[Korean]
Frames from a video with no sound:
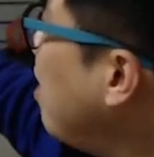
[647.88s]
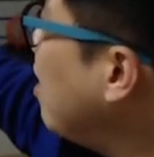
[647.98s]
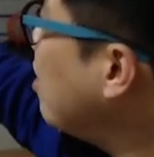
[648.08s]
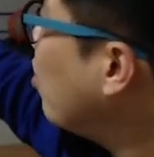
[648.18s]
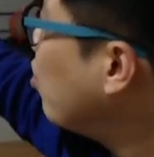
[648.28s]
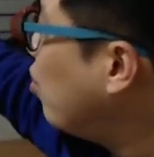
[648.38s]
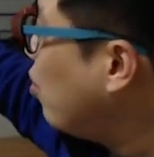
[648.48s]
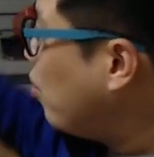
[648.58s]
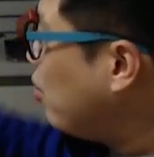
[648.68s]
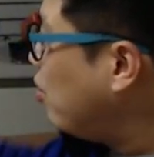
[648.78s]
있는
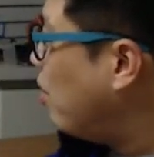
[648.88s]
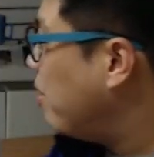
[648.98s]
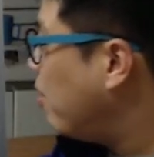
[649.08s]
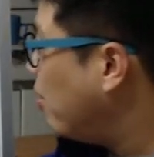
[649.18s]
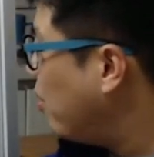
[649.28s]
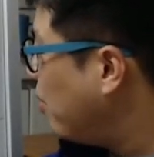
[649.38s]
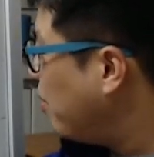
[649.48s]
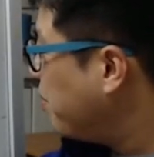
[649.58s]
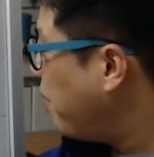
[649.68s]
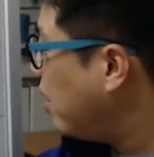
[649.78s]
전투를 고르시오 하면 이거 이거 이거
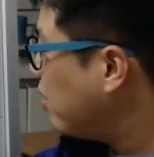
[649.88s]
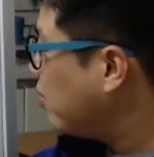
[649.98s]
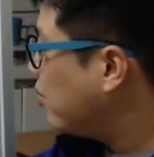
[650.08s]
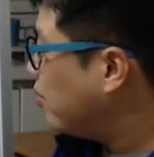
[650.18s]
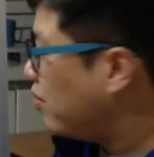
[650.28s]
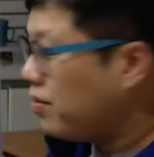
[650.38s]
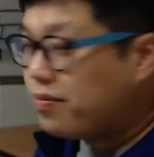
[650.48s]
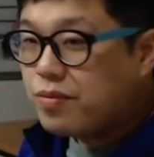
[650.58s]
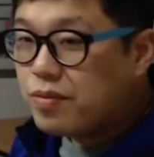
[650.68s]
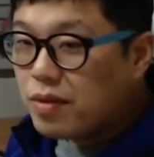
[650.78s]
백강 전투.
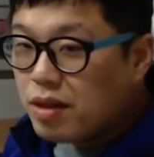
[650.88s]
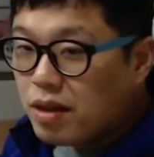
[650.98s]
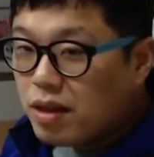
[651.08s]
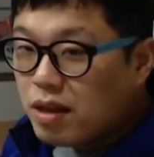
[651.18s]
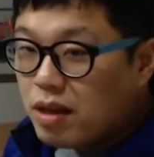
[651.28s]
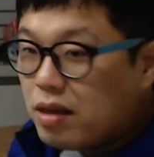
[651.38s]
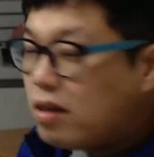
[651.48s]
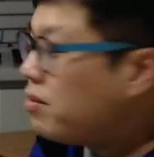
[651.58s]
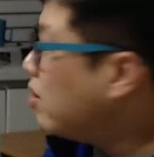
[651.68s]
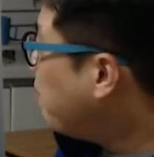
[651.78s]

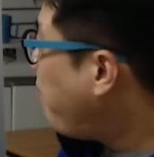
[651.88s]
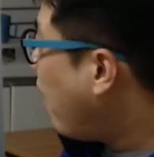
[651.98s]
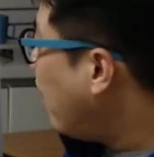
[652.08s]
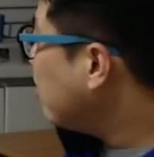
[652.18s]
그러면서 이 백강